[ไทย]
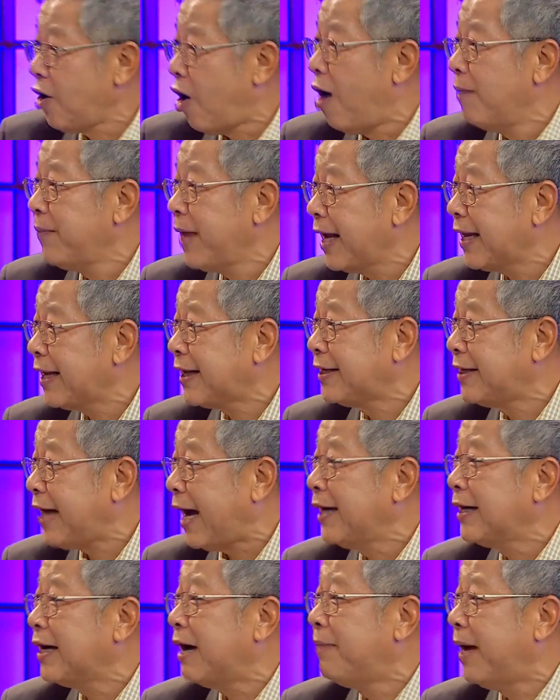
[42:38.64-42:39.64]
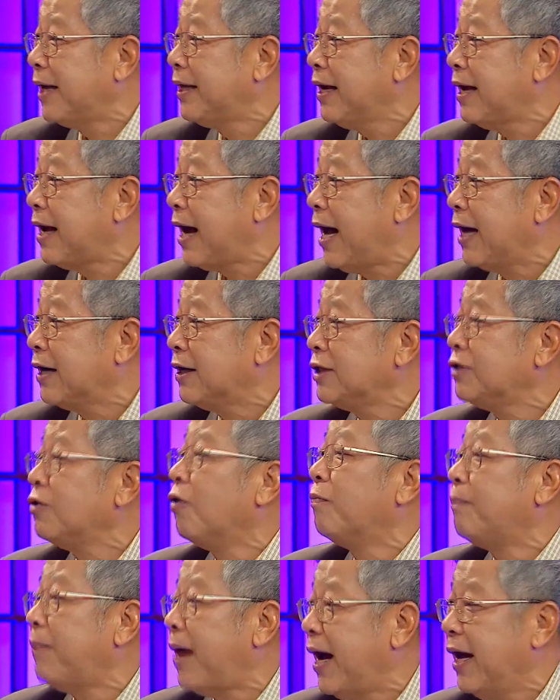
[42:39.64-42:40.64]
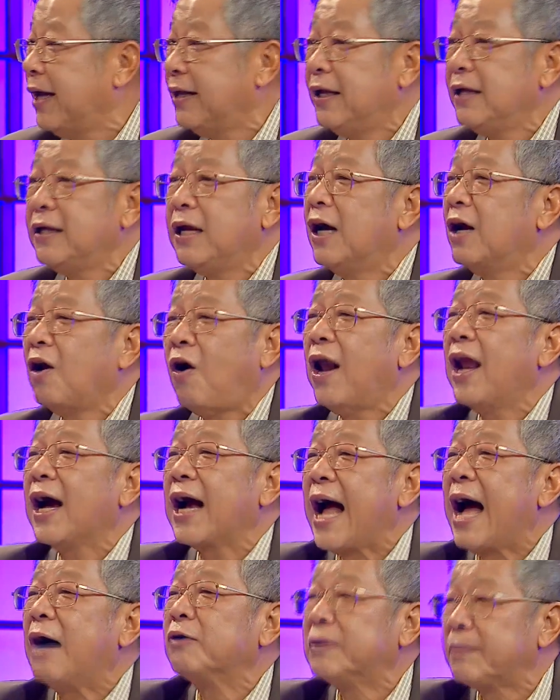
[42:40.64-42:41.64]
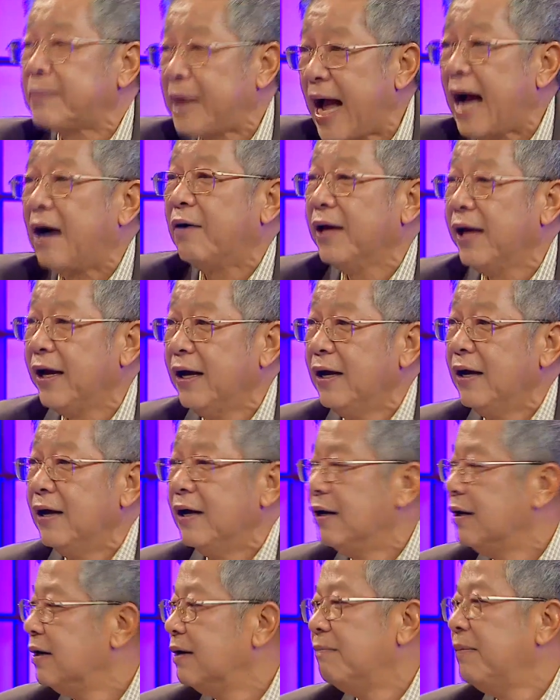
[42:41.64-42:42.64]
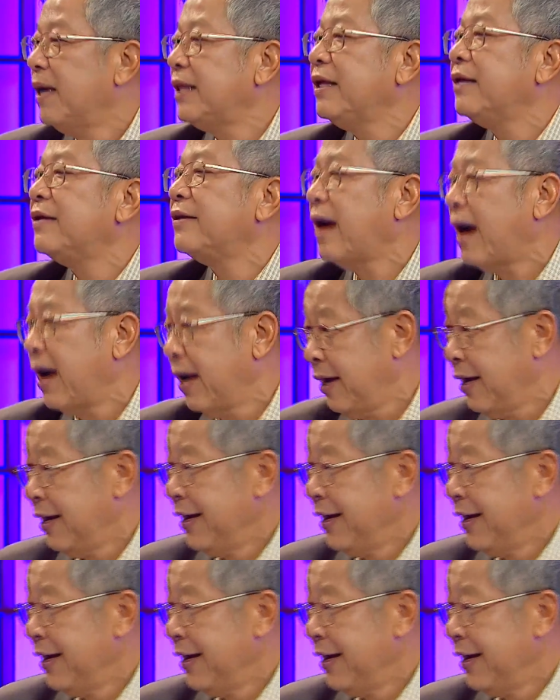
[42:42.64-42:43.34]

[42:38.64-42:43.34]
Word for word: ยอมในชั้นกรรมาธิการก็ตกไปที่จริง199เลยยอมไม่ติดใจ